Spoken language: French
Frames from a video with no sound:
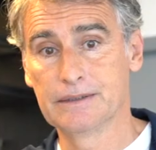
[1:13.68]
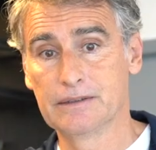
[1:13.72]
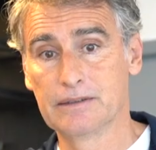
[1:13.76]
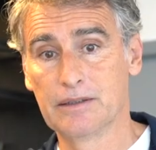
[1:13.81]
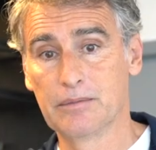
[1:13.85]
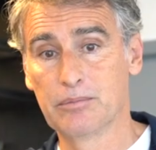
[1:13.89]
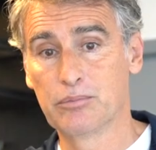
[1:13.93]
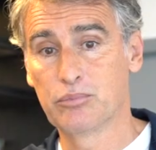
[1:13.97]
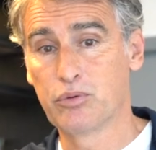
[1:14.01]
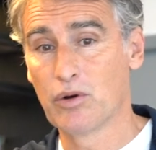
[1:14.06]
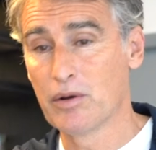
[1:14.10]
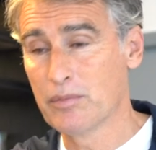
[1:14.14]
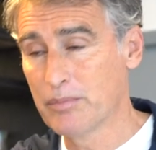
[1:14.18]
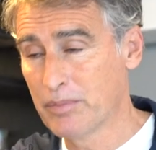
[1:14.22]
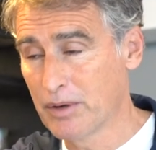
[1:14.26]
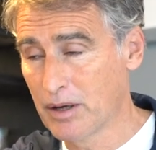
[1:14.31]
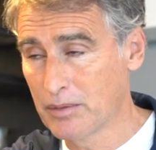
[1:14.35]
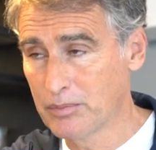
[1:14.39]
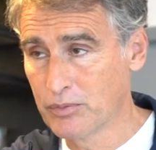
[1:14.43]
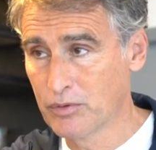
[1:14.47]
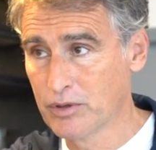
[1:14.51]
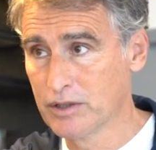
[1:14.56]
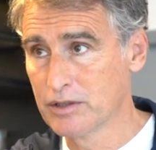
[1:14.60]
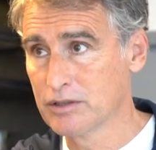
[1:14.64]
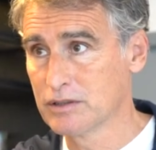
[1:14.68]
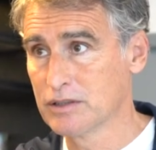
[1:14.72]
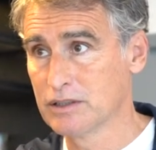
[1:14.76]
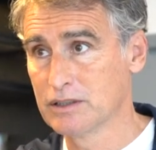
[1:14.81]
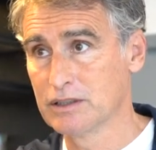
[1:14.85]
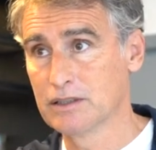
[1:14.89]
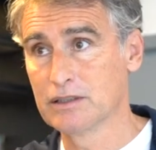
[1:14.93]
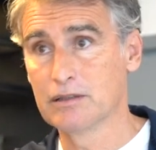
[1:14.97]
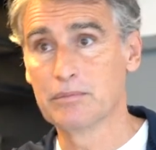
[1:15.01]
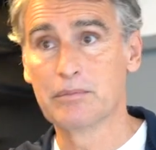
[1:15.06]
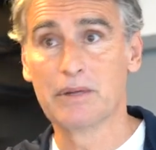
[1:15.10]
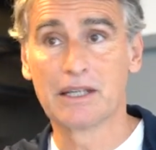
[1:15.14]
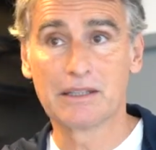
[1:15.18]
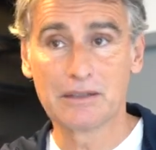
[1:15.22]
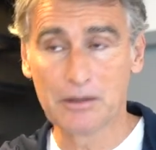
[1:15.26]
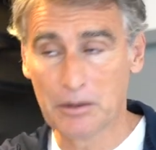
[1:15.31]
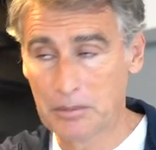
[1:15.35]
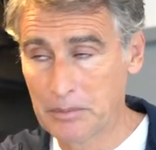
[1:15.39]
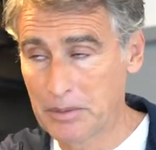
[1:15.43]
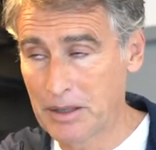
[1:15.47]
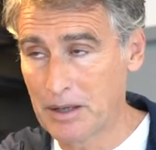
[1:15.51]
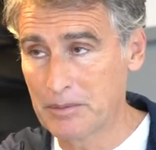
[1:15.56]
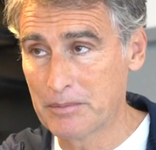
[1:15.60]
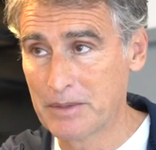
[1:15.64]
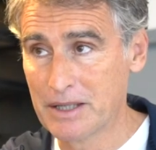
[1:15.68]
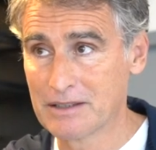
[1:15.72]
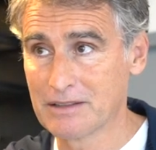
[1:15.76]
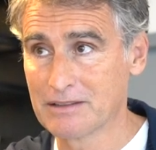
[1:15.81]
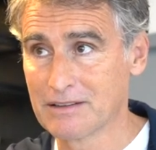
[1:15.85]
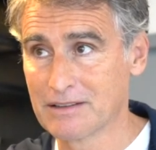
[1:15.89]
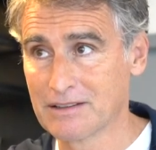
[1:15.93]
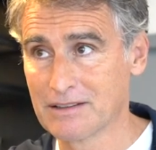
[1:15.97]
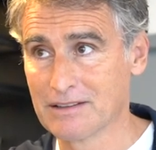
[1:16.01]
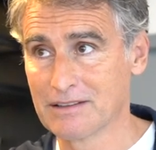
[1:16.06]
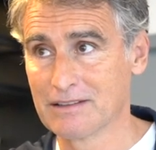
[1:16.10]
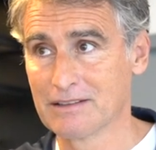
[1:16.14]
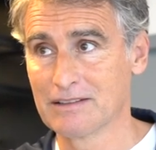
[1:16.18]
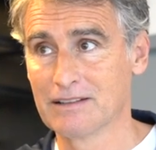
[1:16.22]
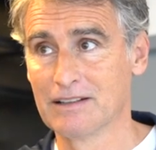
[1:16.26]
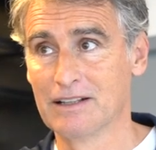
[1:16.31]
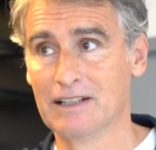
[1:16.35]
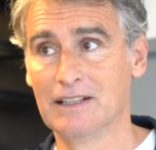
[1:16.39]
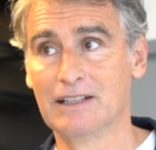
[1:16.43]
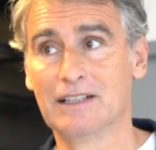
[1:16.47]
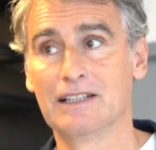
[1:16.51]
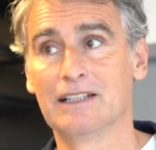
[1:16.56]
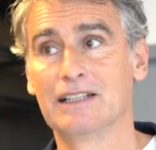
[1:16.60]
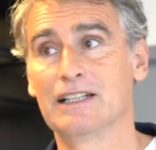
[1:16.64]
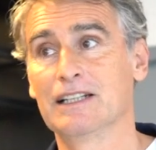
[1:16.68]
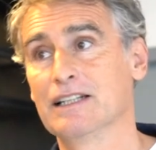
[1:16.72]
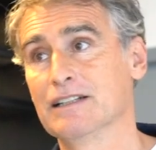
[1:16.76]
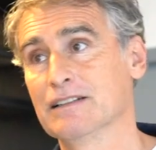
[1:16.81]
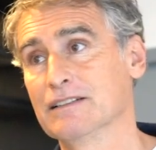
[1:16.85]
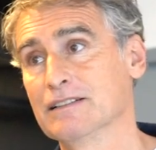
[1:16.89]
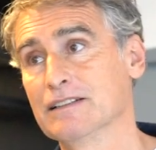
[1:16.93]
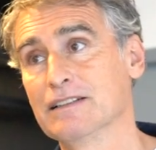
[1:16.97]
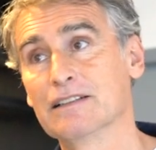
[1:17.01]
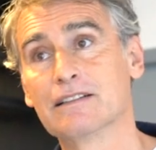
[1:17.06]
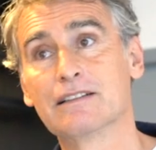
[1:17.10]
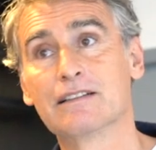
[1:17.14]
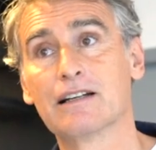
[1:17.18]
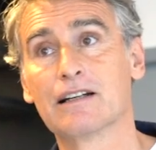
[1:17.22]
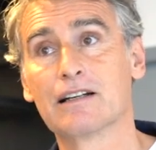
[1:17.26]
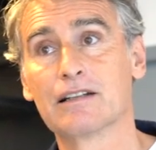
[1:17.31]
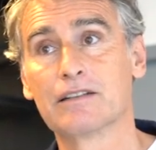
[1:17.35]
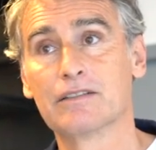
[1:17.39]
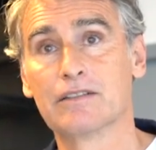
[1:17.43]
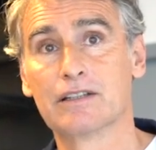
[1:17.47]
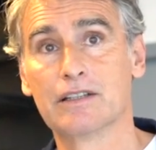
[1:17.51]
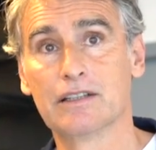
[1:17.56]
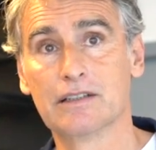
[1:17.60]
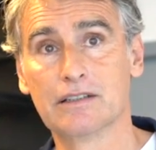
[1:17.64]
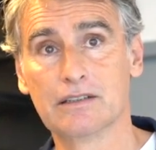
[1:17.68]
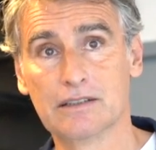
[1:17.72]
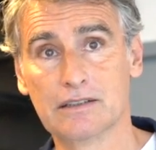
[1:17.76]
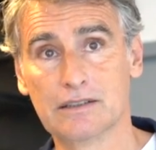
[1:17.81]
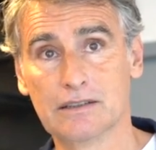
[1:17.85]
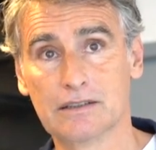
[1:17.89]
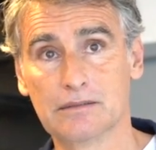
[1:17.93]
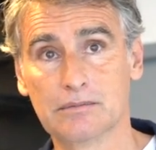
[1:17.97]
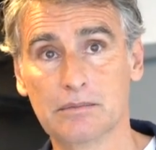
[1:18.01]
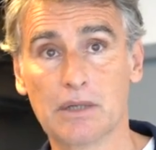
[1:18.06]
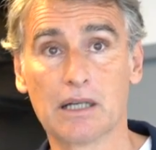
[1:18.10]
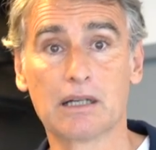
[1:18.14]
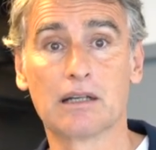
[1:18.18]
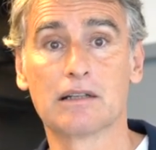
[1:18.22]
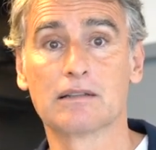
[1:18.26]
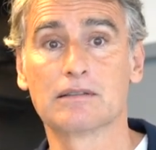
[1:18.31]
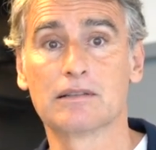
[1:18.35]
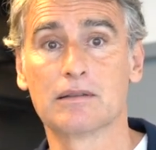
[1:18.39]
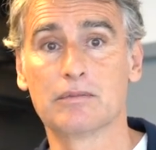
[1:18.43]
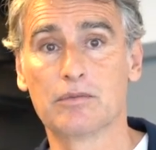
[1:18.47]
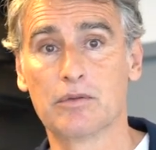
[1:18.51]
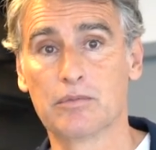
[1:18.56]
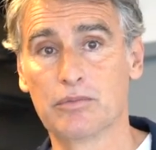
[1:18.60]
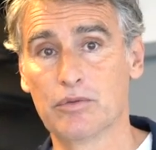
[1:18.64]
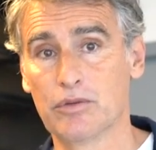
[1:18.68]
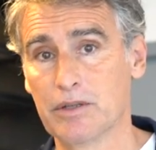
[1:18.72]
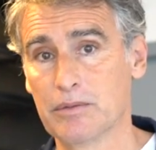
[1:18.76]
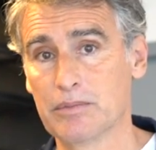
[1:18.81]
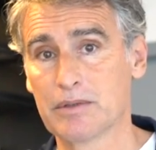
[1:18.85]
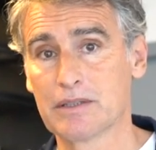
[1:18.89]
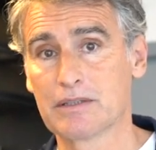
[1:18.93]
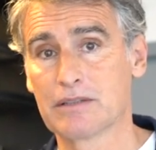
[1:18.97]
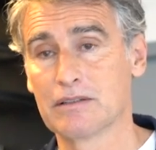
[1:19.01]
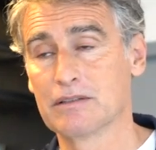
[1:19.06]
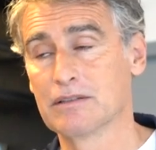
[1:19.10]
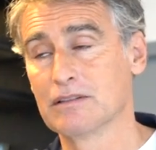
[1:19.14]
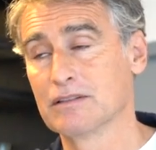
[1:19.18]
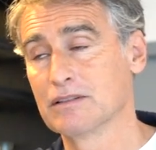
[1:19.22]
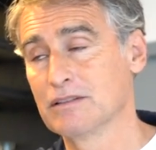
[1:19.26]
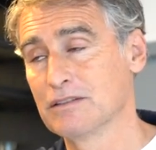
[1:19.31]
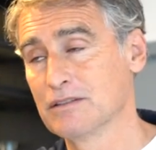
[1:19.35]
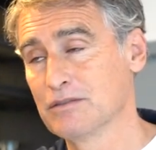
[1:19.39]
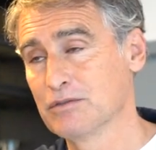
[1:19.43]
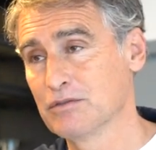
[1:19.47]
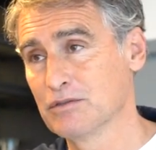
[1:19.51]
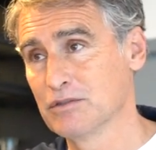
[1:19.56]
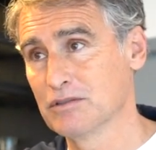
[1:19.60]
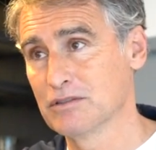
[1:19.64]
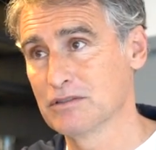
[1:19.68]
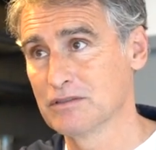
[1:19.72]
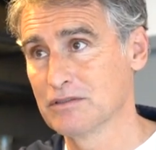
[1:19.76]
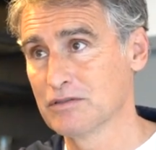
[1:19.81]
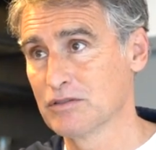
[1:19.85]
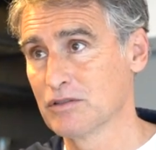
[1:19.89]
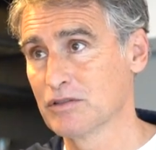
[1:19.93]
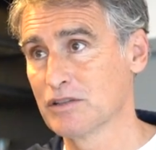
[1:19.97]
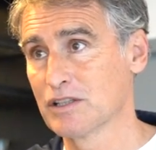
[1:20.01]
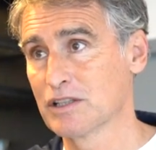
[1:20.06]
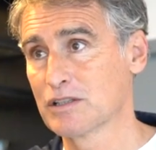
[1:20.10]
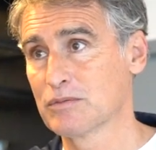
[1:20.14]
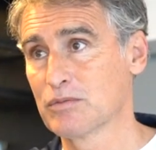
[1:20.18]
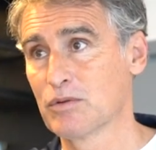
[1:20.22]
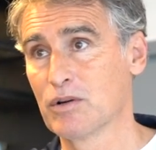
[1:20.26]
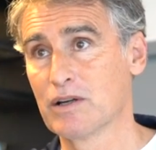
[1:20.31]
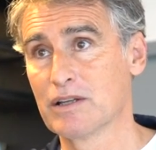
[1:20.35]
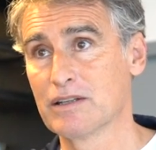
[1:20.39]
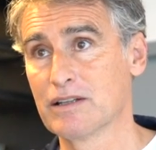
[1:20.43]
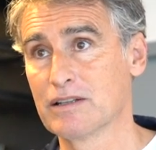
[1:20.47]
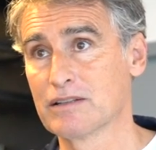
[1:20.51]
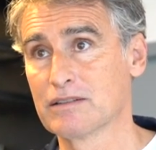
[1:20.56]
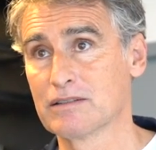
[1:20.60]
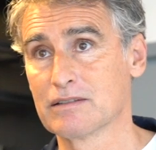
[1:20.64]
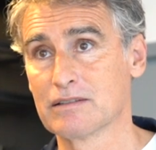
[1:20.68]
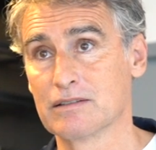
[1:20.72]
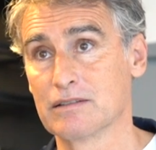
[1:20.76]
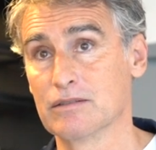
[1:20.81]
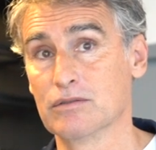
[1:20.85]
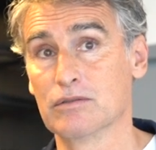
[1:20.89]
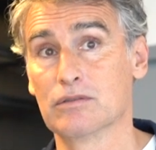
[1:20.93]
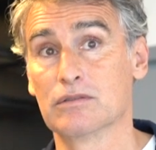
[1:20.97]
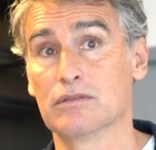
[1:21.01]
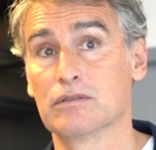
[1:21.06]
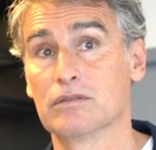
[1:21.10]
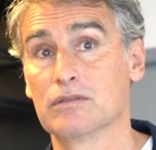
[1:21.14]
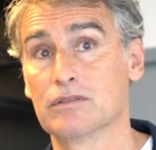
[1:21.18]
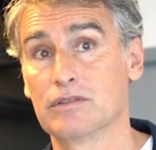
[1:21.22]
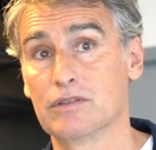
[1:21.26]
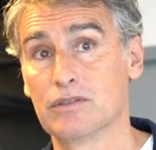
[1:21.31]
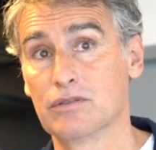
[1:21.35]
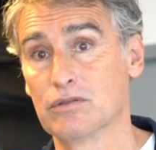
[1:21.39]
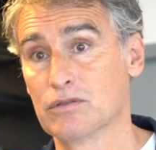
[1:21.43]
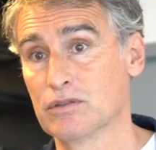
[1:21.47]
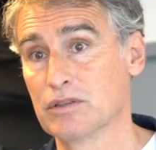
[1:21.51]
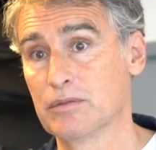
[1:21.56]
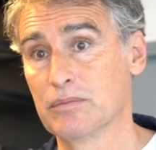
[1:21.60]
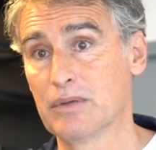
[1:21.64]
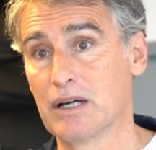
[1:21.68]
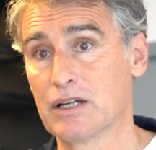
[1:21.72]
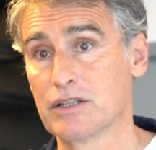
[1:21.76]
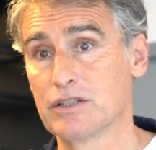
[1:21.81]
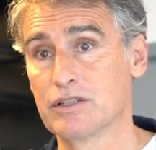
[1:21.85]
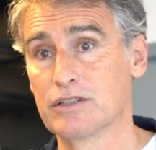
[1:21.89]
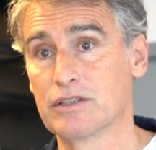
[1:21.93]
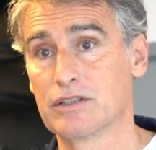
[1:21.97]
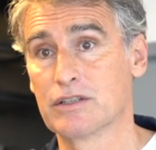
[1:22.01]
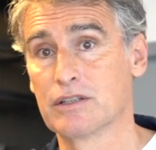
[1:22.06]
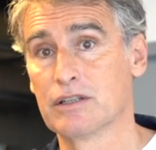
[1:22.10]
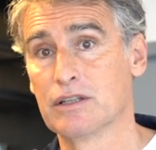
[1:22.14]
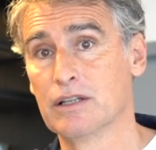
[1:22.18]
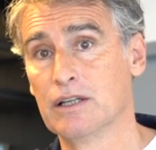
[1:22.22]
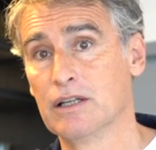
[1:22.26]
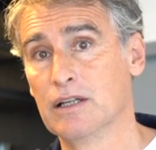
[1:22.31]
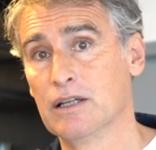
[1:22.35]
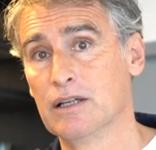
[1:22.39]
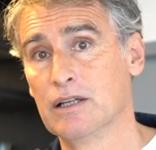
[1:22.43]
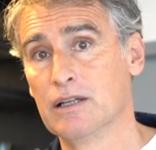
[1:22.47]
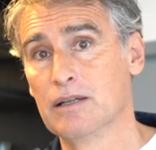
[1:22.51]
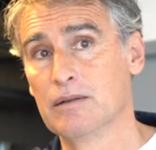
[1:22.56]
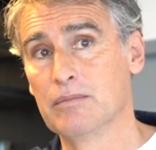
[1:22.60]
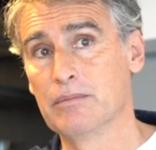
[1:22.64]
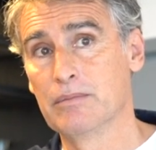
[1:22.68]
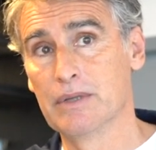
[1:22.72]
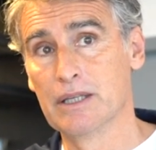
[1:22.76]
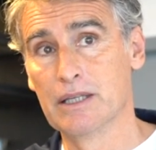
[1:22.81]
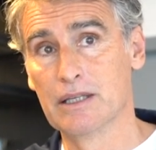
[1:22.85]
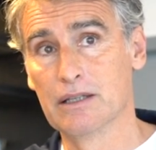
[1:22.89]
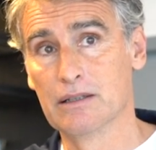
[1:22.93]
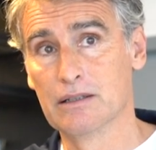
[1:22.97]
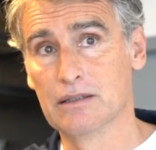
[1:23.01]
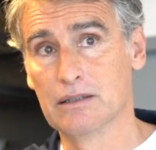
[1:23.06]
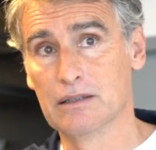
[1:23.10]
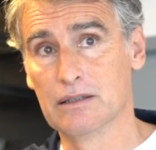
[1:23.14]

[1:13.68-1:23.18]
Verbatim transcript: c'était point par point, j'allais dire mètre par mètre. Et on y est arrivé bah, grâce à Montpellier parce qu'ils font, font un exploit à Nantes. Sinon, sinon on est barragiste. Mais